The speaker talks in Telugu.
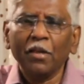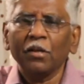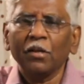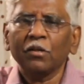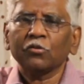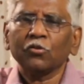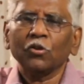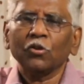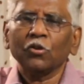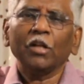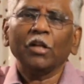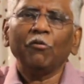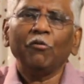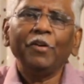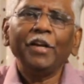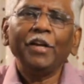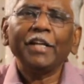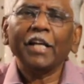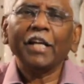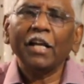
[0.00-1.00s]
సో దట్ వీ
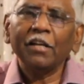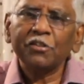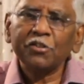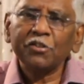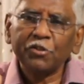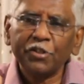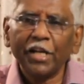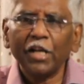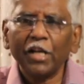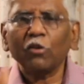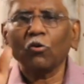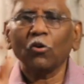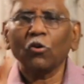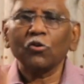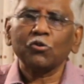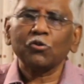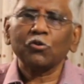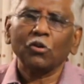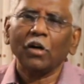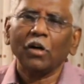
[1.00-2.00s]
క్యాన్ స్టే క్లోజ్
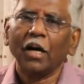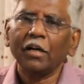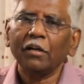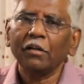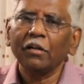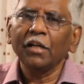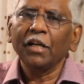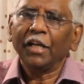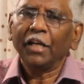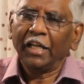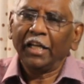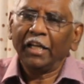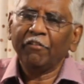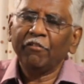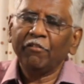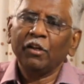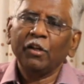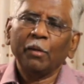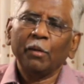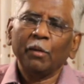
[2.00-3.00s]
టు గాడ్
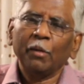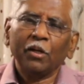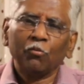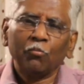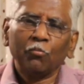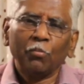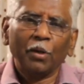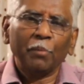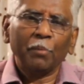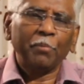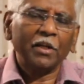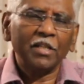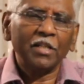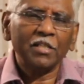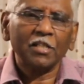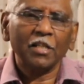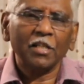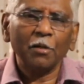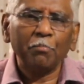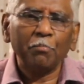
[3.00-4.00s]
ఈవెన్ ఎప్పుడైనా పొరపాటున
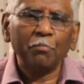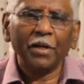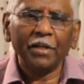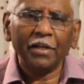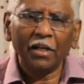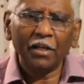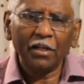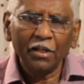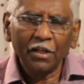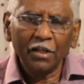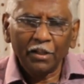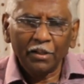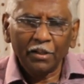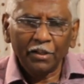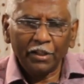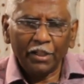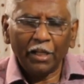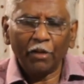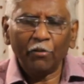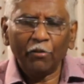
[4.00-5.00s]
స్లిప్ అయినా
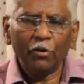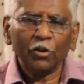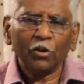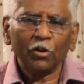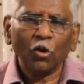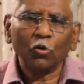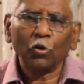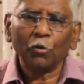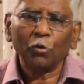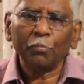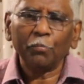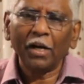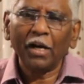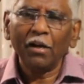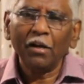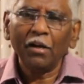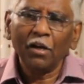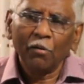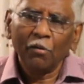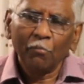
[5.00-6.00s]
దేవుని యొక్క కృప
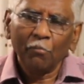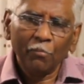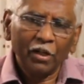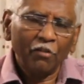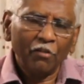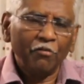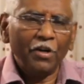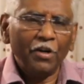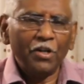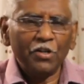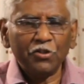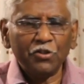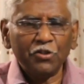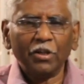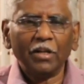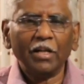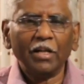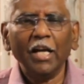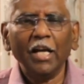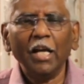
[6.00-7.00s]
మన ఫ్రెండ్స్
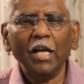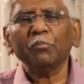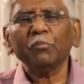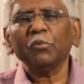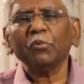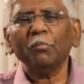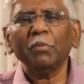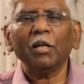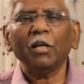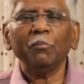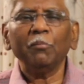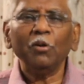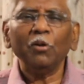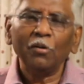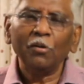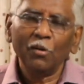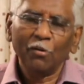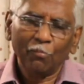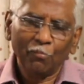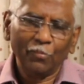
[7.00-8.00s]
యొక్క హెల్ప్తో మనము
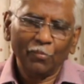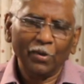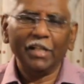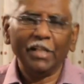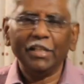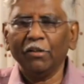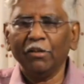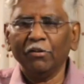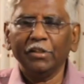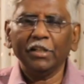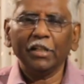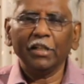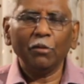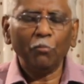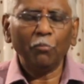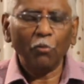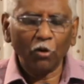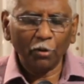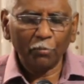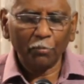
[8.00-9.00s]
మళ్ళీ దేవుని దగ్గర
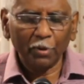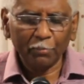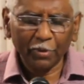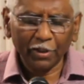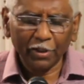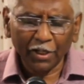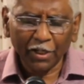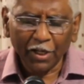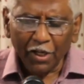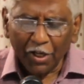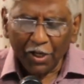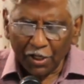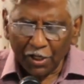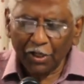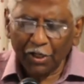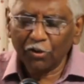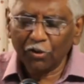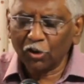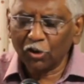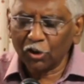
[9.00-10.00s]
పోవడం అనమాట
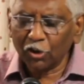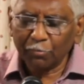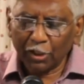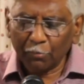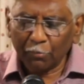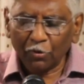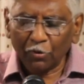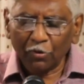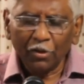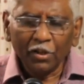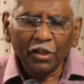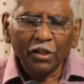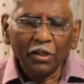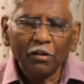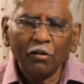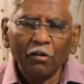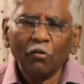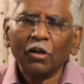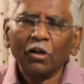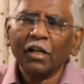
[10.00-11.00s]
ఈరోజు మనము
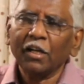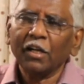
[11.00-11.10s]
ఒక